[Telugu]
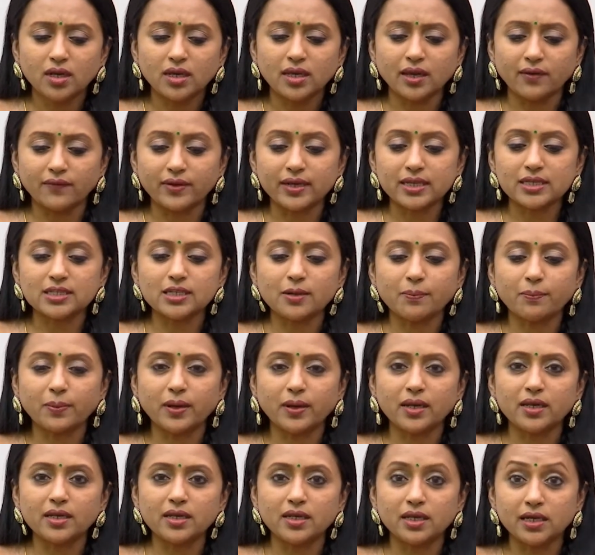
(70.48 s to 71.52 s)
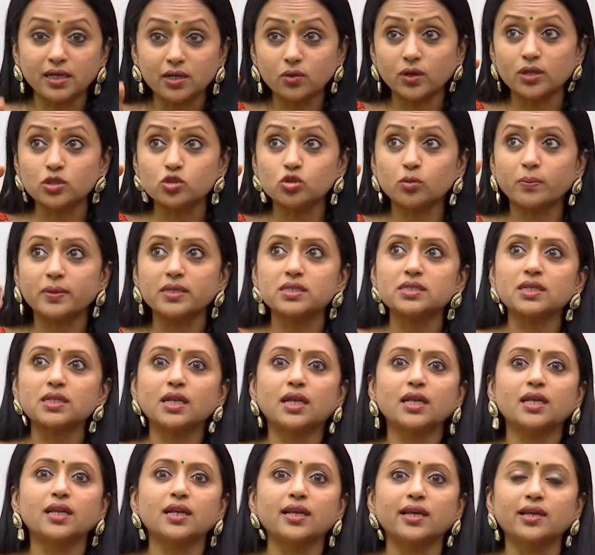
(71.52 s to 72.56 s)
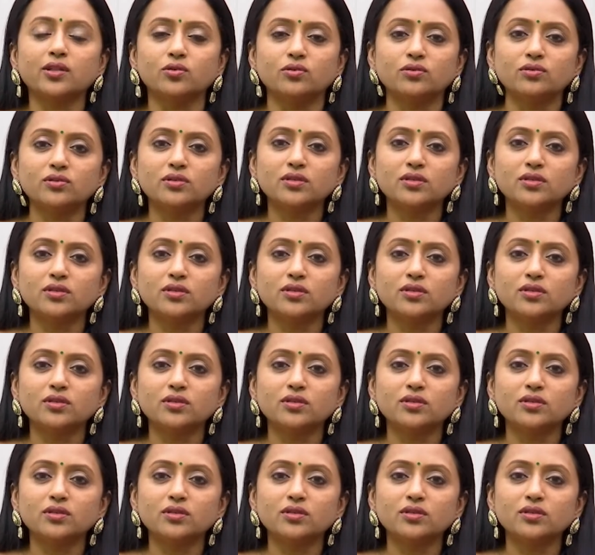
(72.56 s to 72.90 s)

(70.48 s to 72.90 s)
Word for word: ఎవరికి చెప్పాలి ఈడు అని చూపించడానికి లేదు